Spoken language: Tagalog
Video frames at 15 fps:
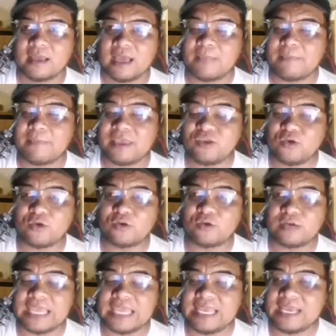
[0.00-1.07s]
ay medyo
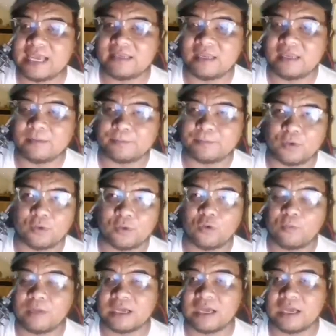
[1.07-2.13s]
nailang din po.
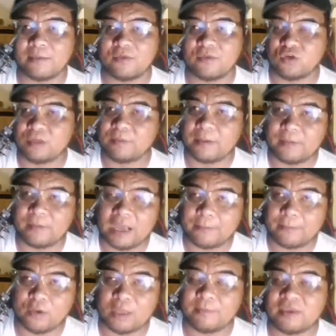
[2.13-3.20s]
Kung baga, yung iba po nga
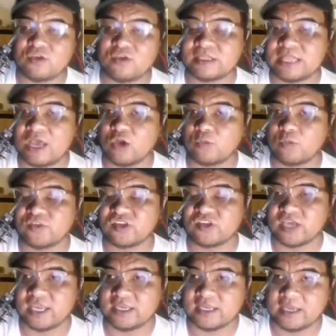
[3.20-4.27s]
po ay medyo natakot po sa
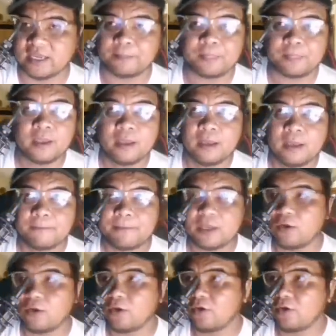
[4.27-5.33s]
China.
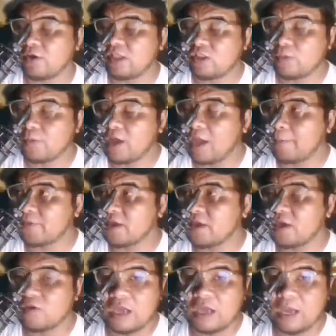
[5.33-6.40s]
Pero dito po nga po sa
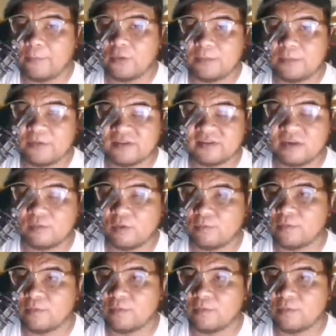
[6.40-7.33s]
ginawa nga po ni President Bongbong